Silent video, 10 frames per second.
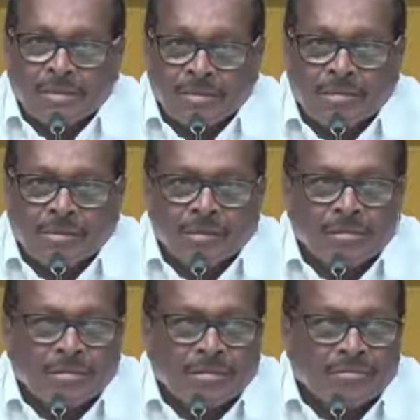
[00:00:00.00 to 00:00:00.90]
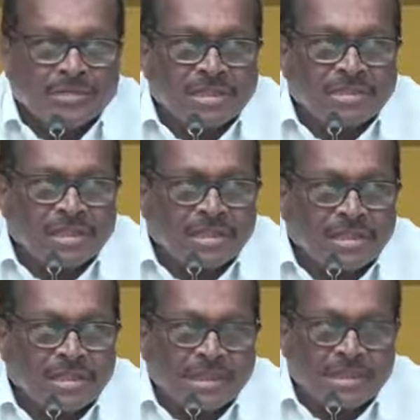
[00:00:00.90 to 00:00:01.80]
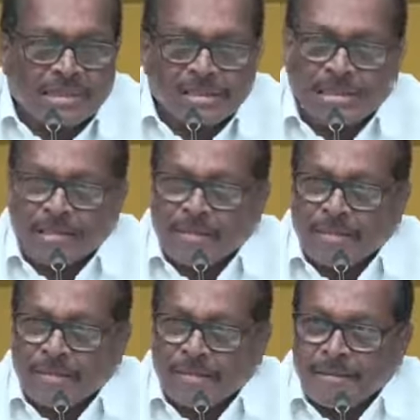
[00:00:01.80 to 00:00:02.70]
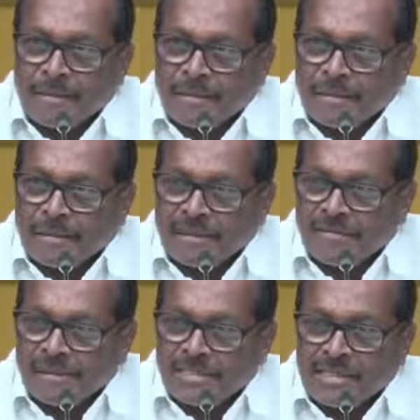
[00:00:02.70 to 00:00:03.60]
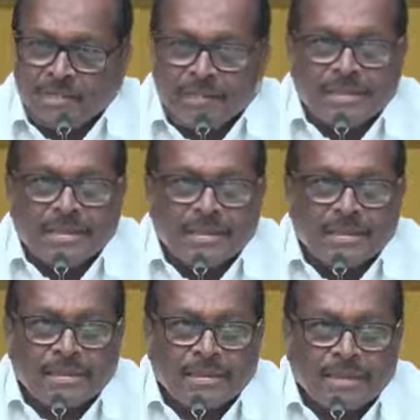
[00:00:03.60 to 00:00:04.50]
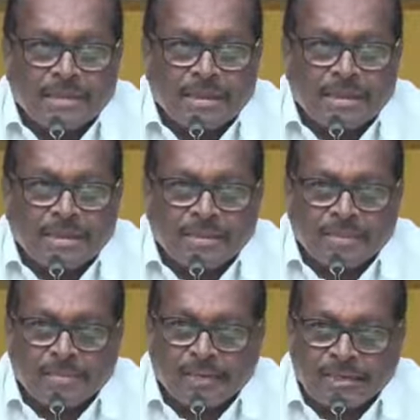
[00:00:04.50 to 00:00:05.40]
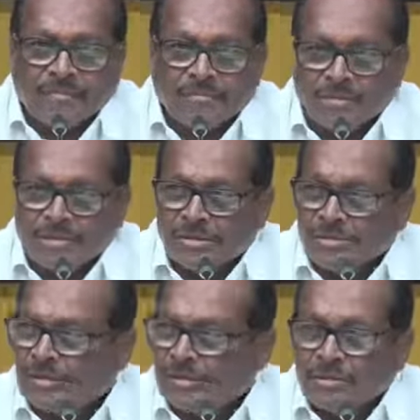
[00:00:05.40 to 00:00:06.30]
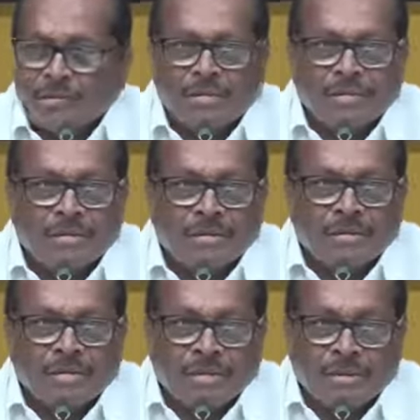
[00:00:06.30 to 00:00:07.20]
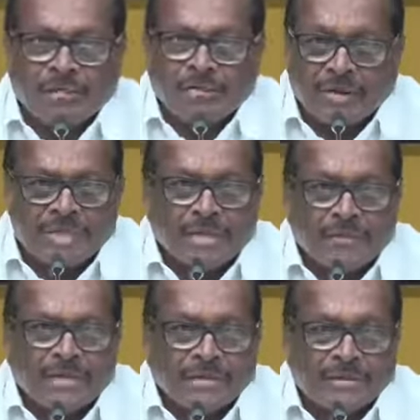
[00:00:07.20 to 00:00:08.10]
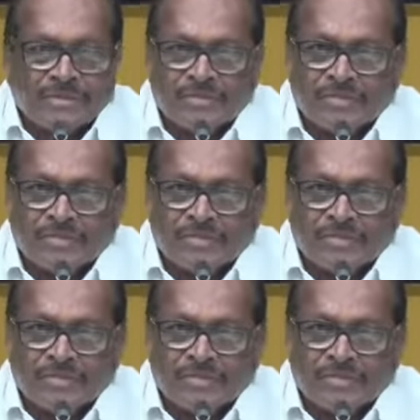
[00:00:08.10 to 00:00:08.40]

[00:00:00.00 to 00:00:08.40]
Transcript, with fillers: ఇందులో విజయసాయి రెడ్డి గారికి వైఎస్ఆర్ పార్టీకి అంత భయం ఎందుకో వారే చెప్పాలి